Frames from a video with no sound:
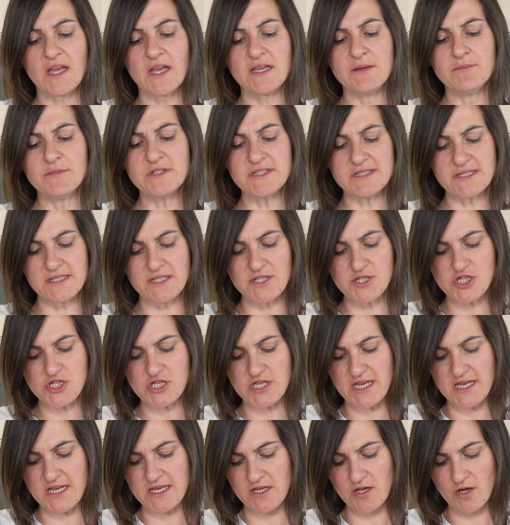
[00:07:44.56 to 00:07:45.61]
Ich muss
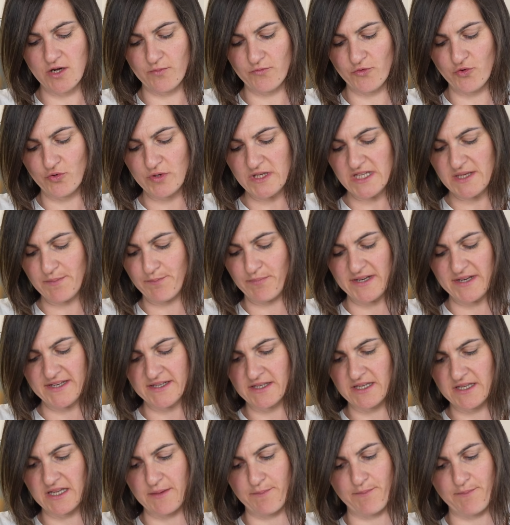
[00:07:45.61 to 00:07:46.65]
gestehen, ich habe noch nie
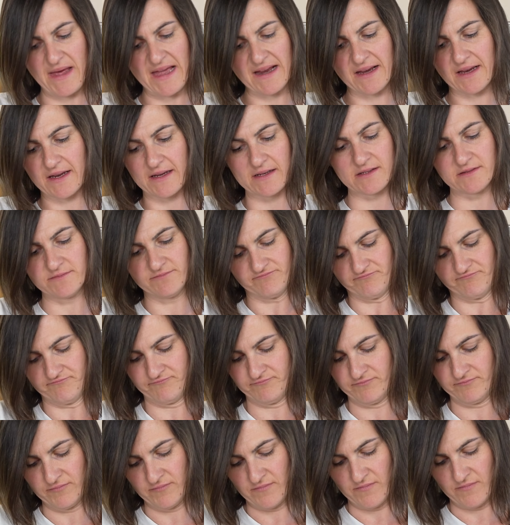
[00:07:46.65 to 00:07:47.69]
blind gebacken.
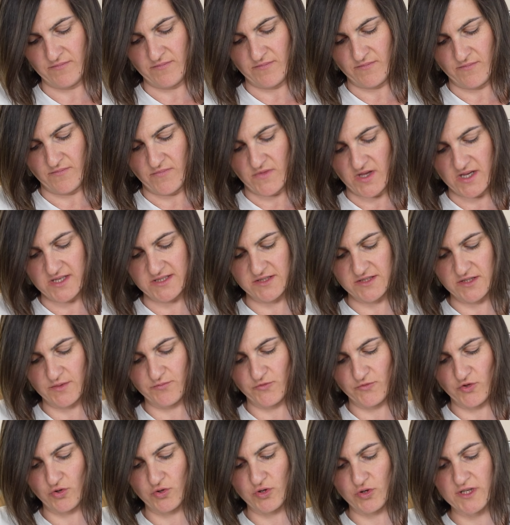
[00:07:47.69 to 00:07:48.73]
Also ich
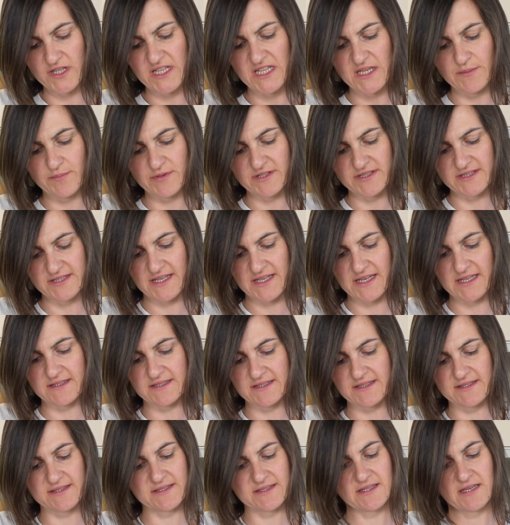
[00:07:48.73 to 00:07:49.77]
habe noch nie bis
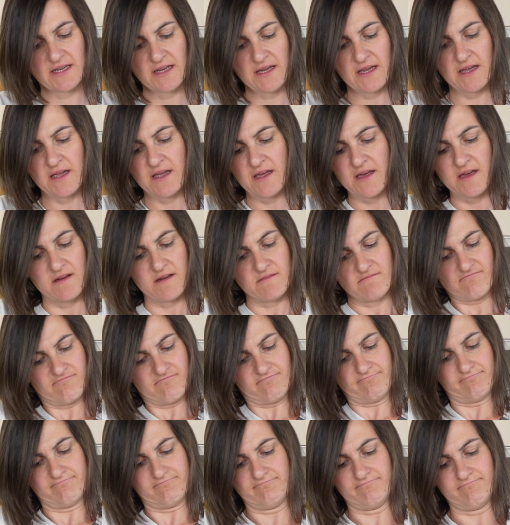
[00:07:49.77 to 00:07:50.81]
jetzt
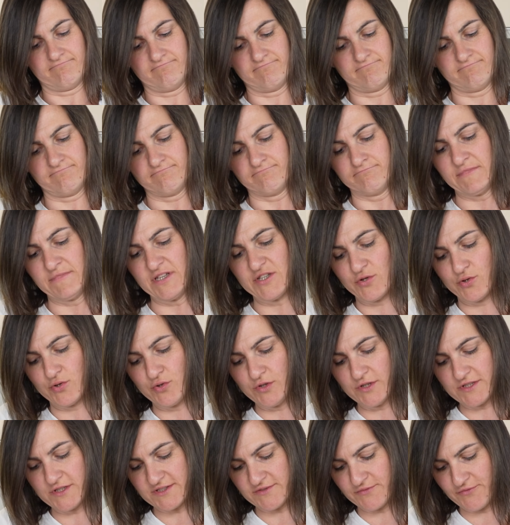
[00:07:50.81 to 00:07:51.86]
mit
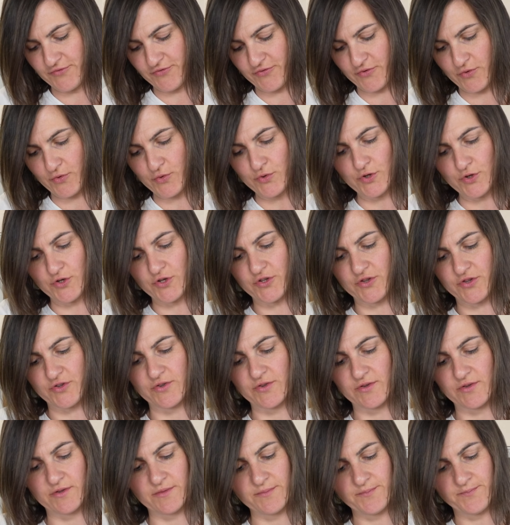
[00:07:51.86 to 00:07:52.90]

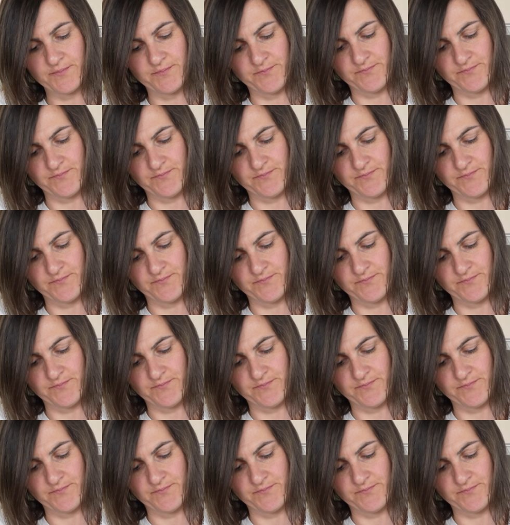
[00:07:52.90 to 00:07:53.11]
Hülsenfrüchten